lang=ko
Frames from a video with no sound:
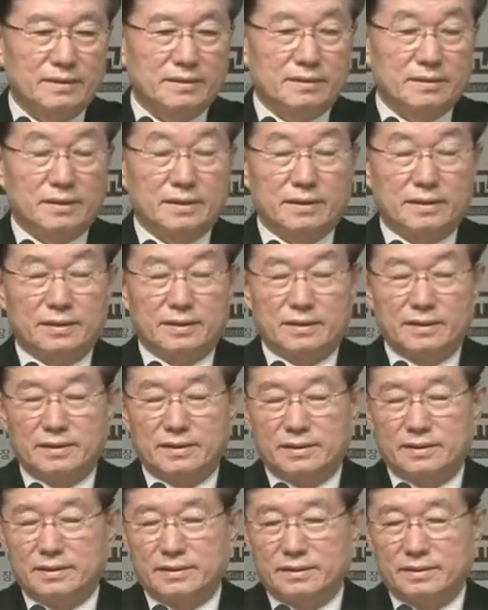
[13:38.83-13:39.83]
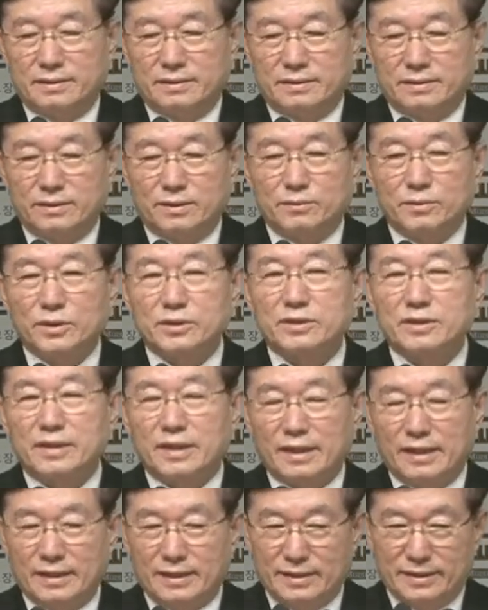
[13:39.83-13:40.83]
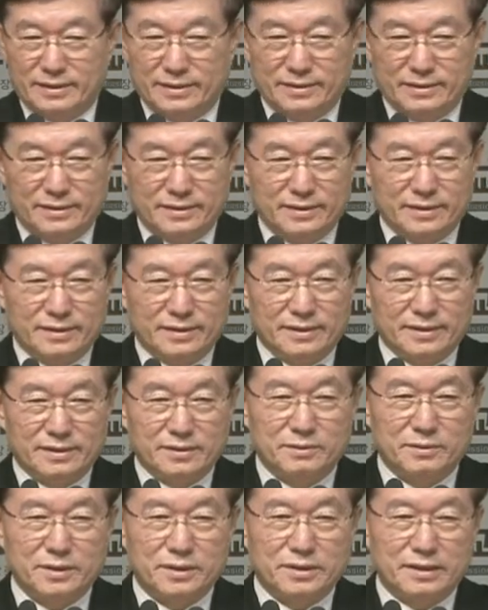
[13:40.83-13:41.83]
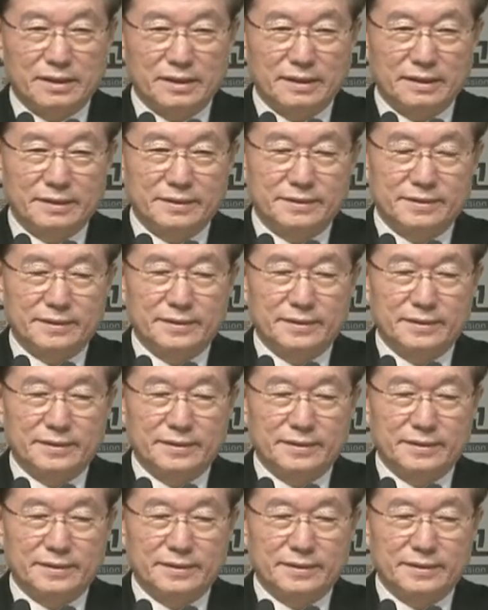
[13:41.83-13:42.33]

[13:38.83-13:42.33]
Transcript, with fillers: 이제 젊었을 때 예, 젊었을 때